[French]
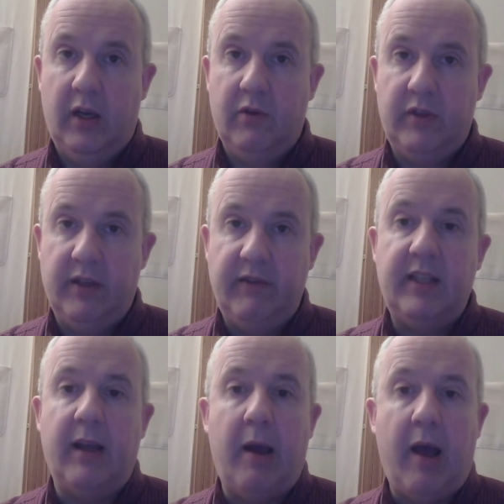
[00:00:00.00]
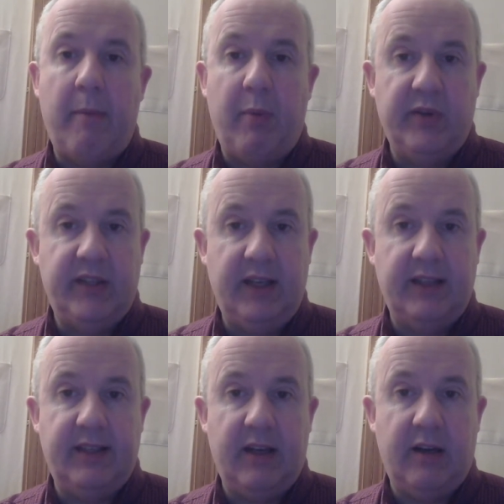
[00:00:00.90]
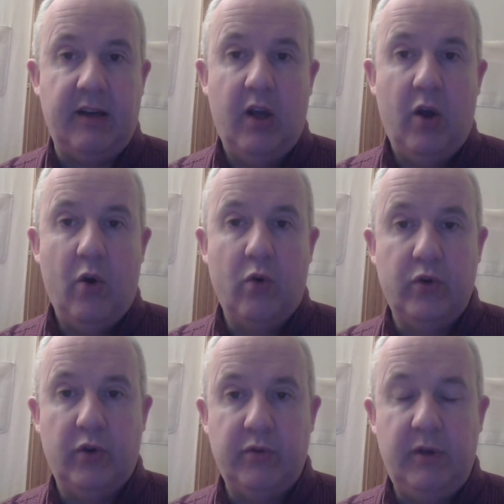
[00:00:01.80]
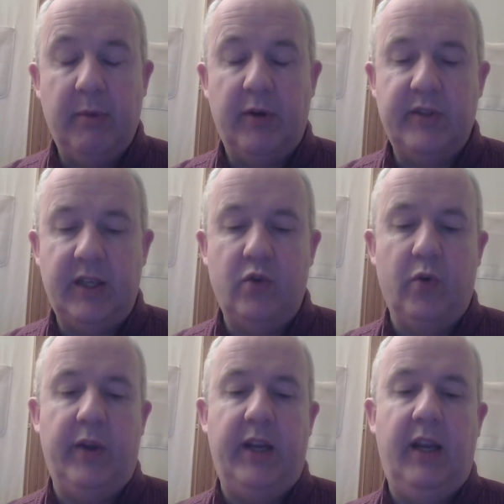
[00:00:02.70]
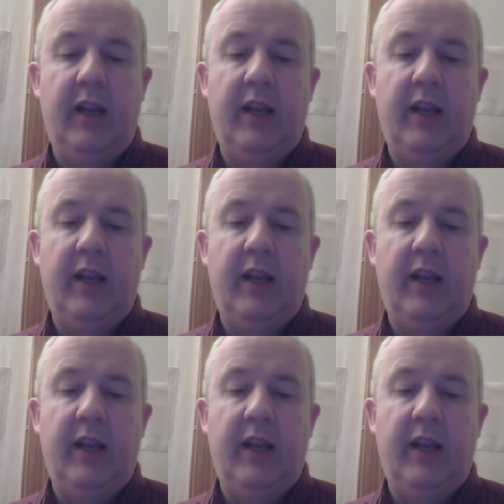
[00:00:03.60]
Je vous invite à, à penser à ça aujourd'hui, pendant cette journée.